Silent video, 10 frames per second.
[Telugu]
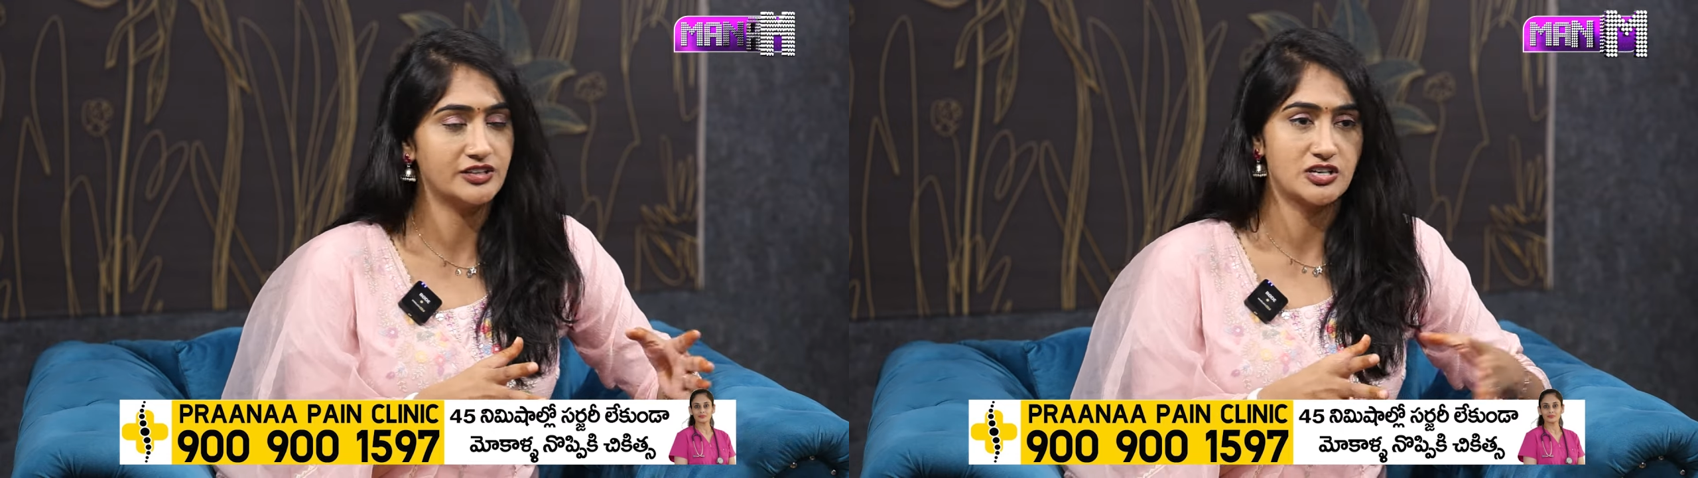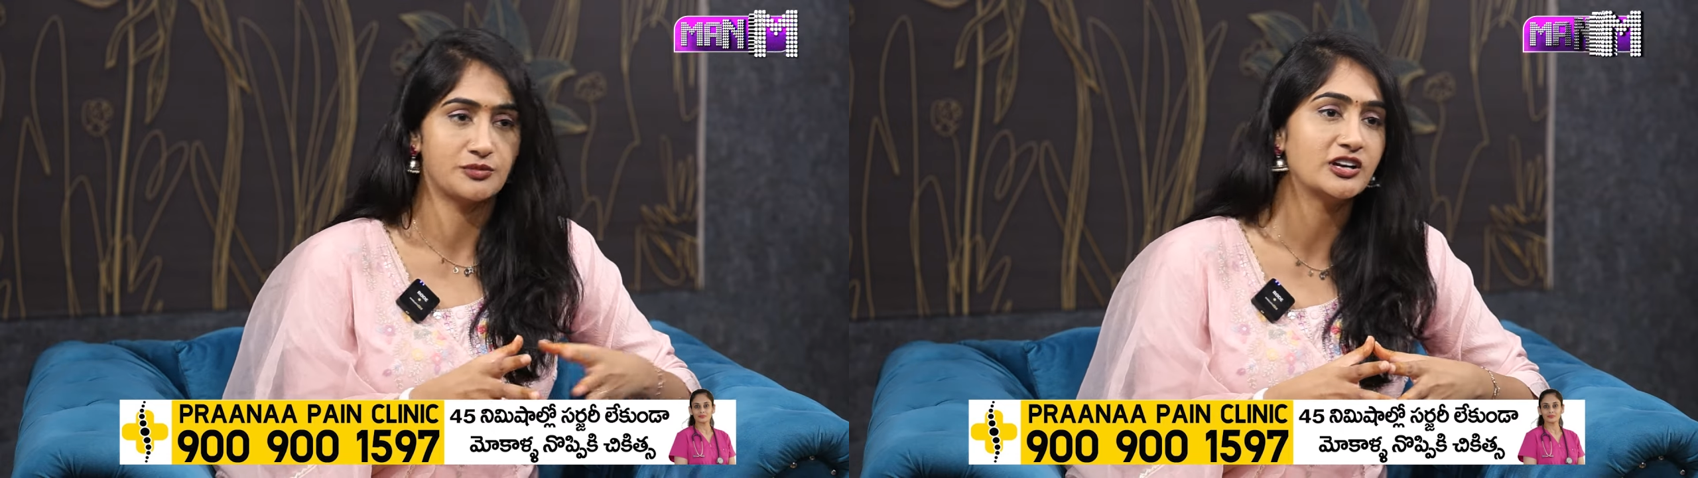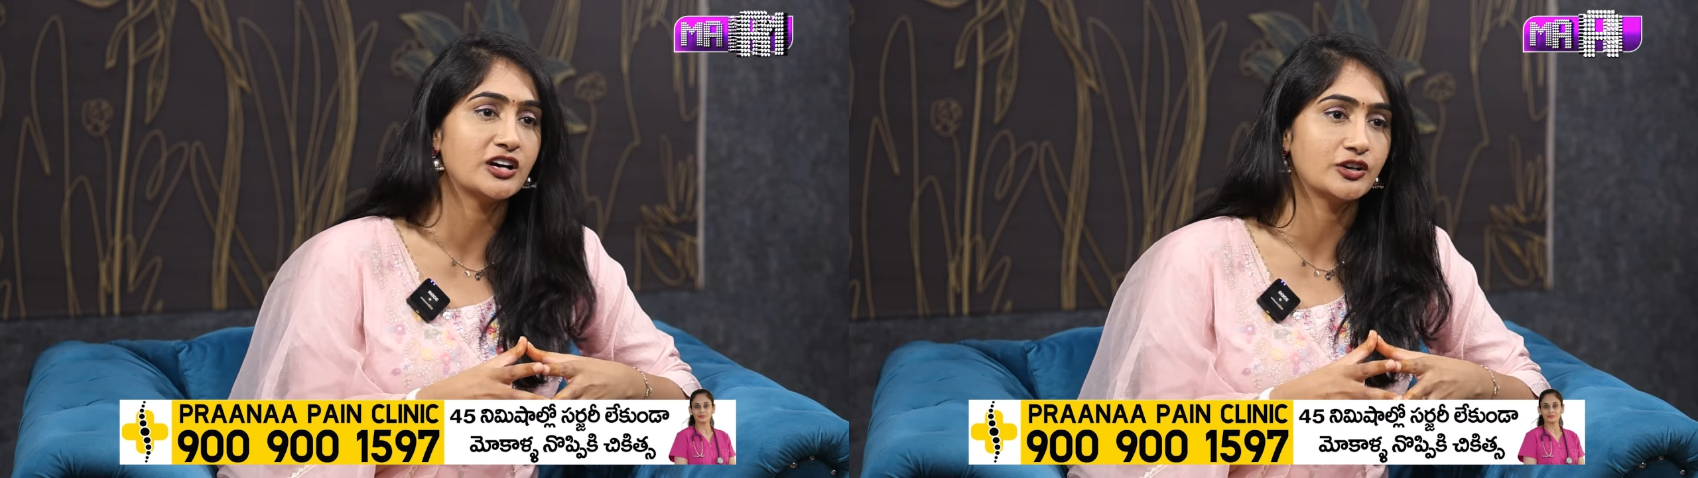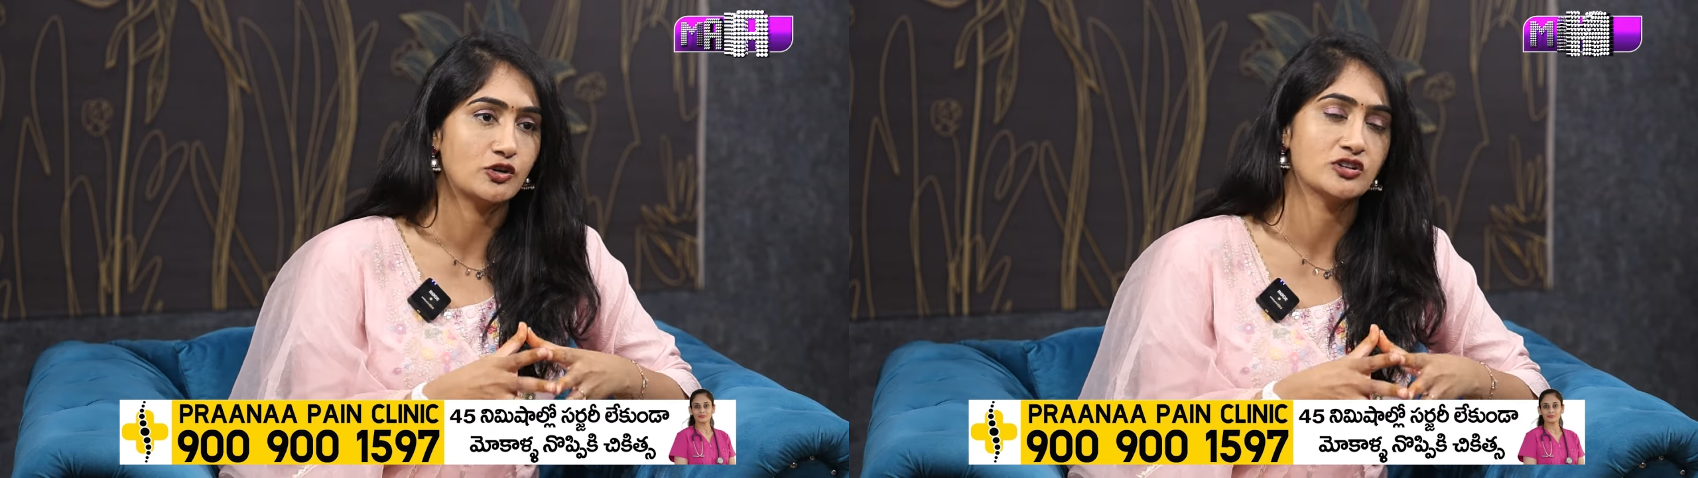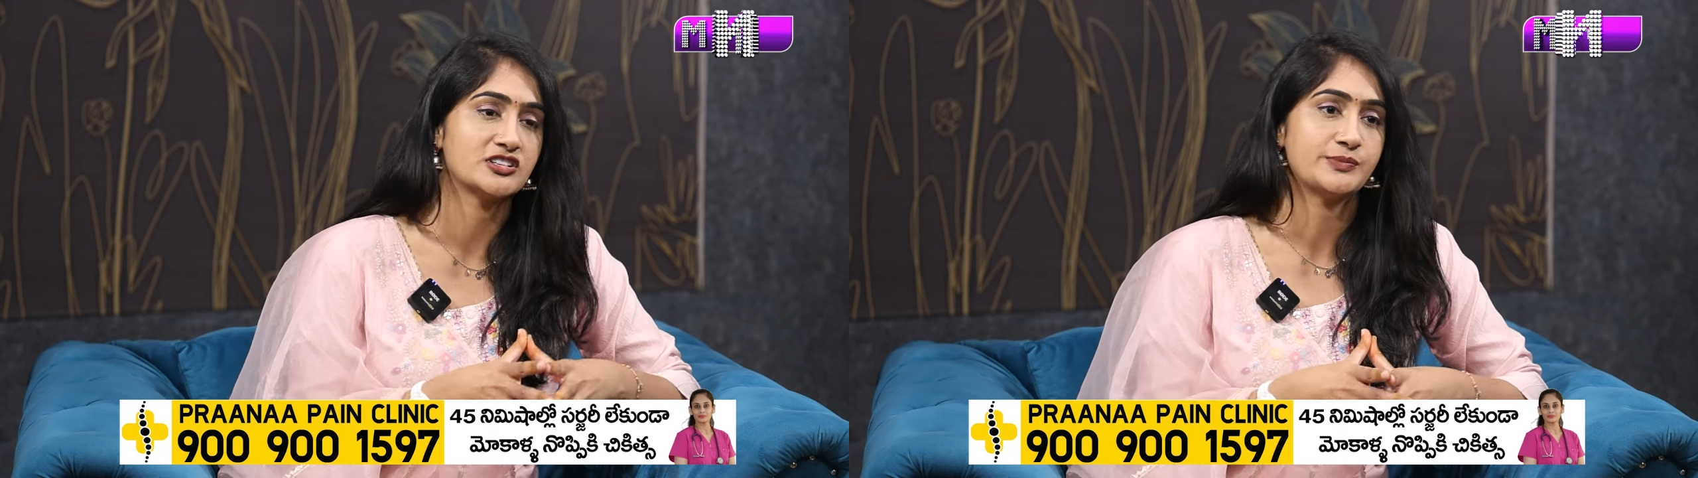షర్మిల గారు
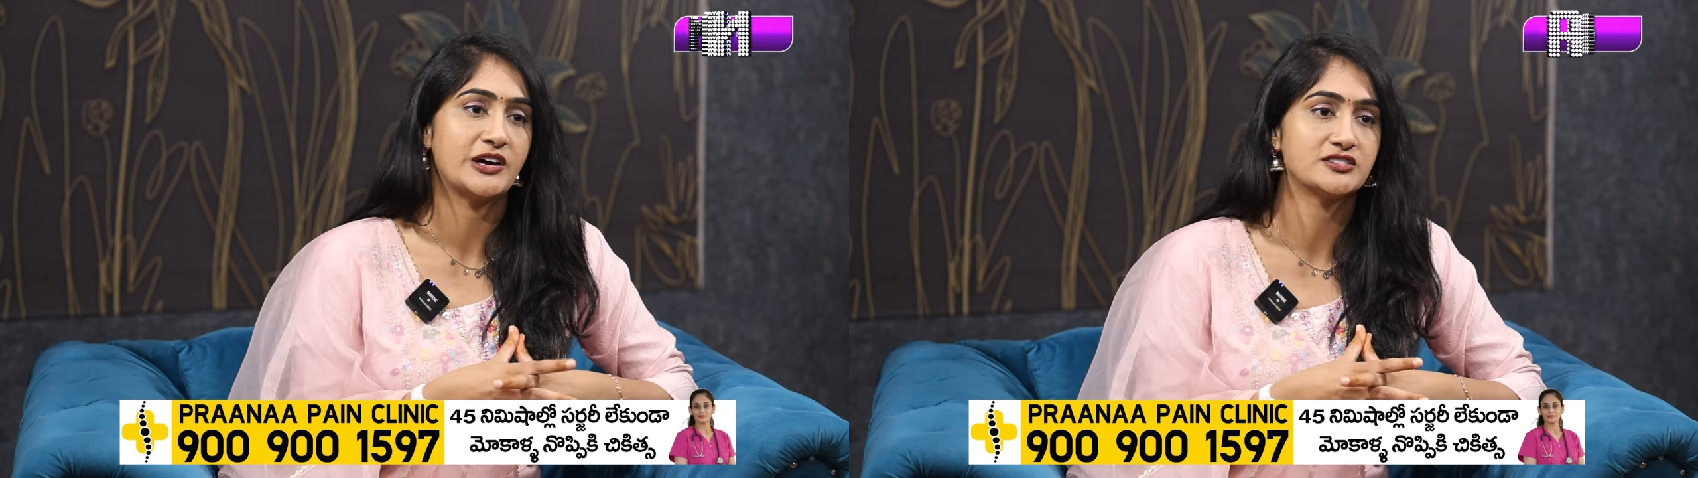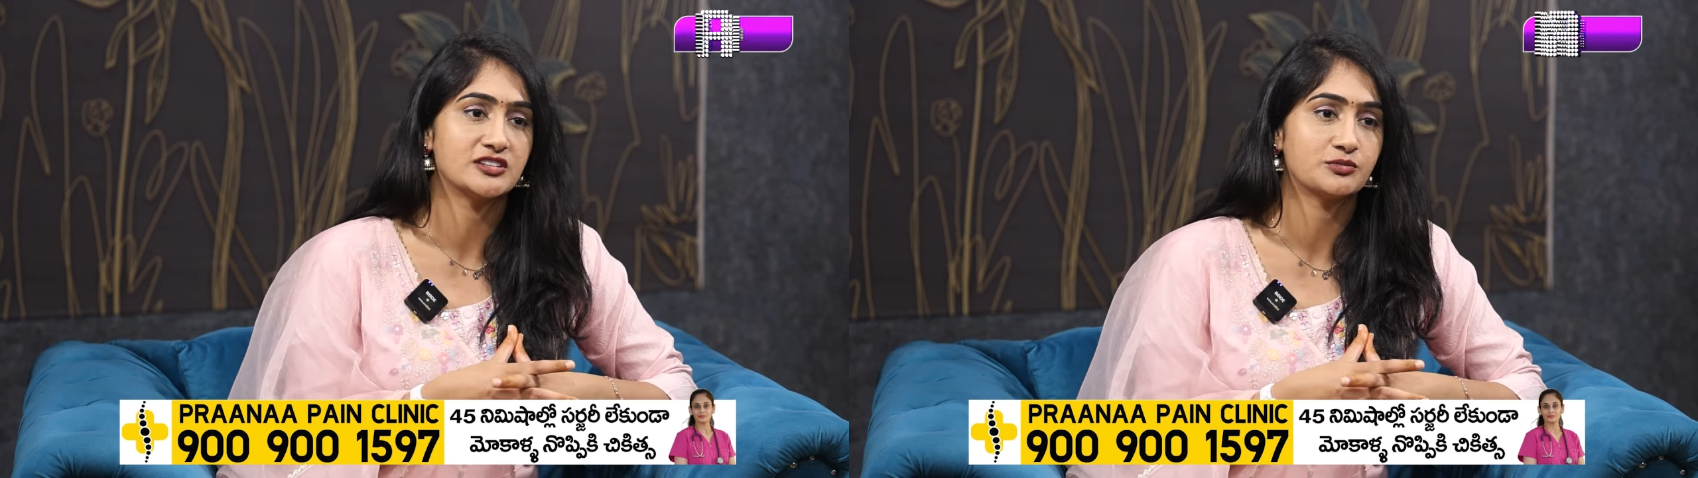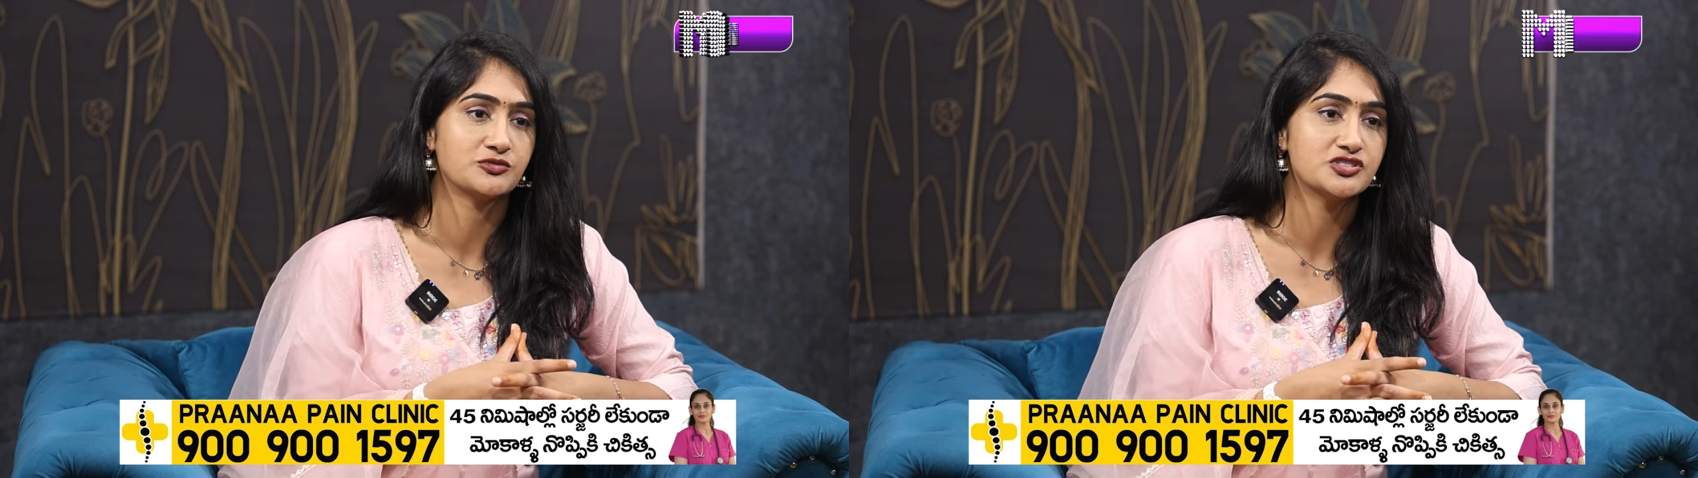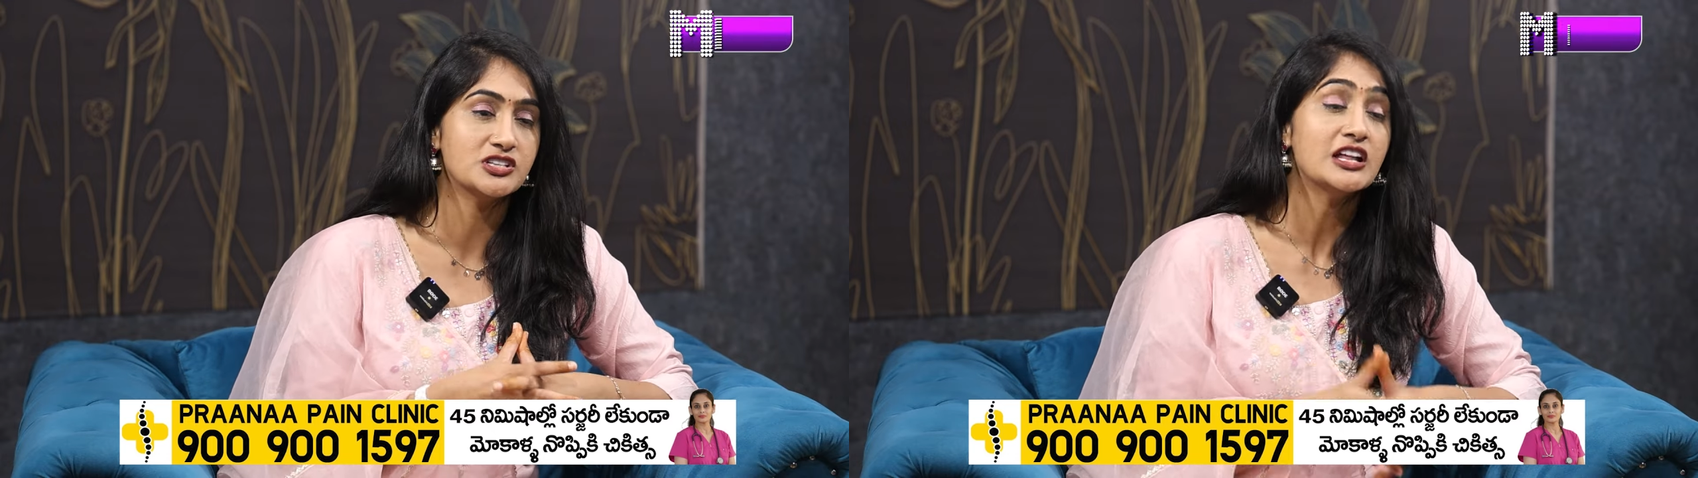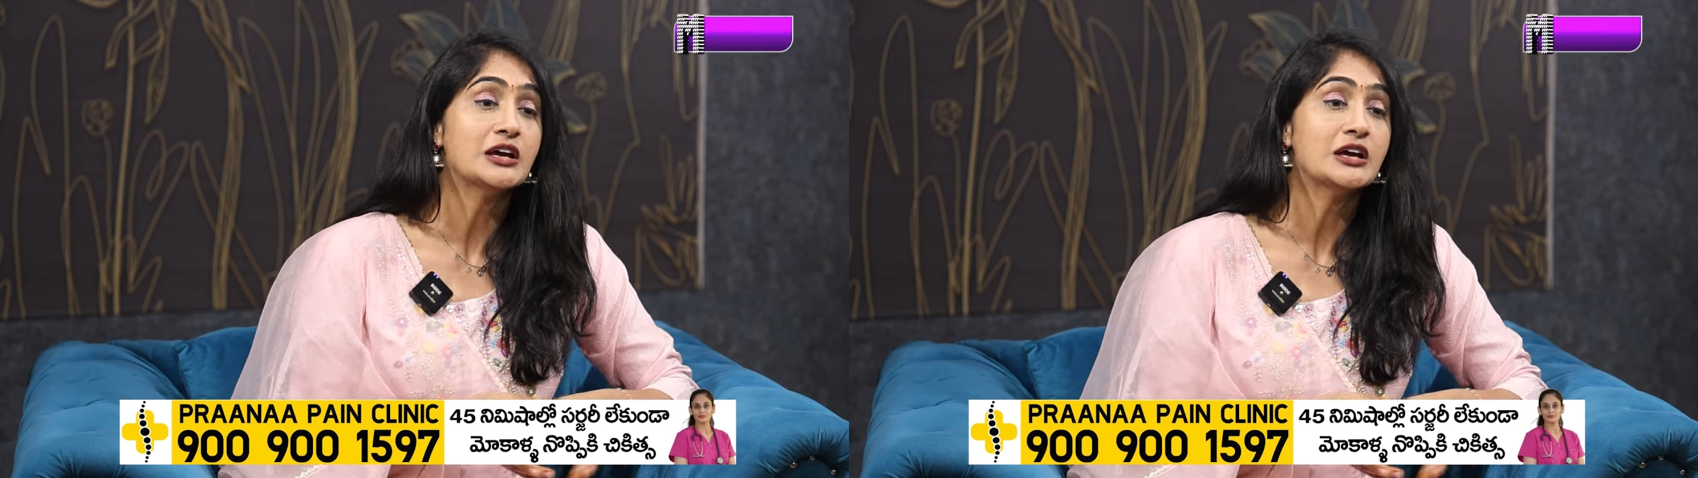కాంగ్రెస్ పార్టీ తరఫు నుంచి